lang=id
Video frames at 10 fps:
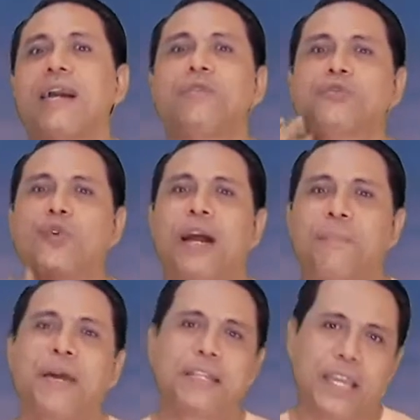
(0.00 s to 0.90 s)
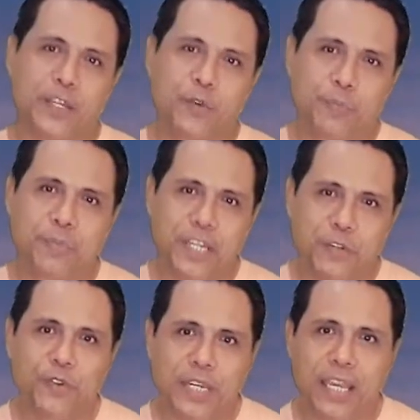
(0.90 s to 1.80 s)
untuk apa dia hidup di
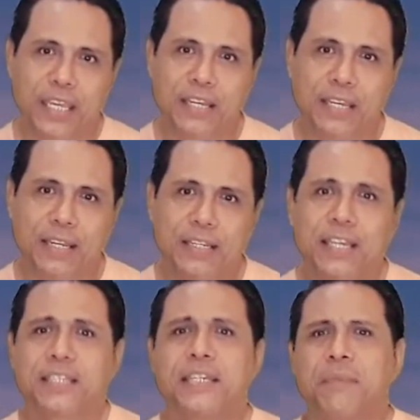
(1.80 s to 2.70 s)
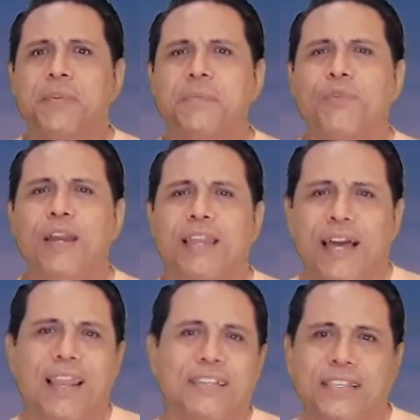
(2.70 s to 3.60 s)
dunia ini. Dia tidak menemukan
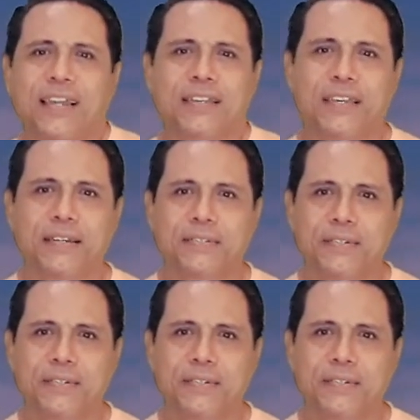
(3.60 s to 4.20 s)
alasannya.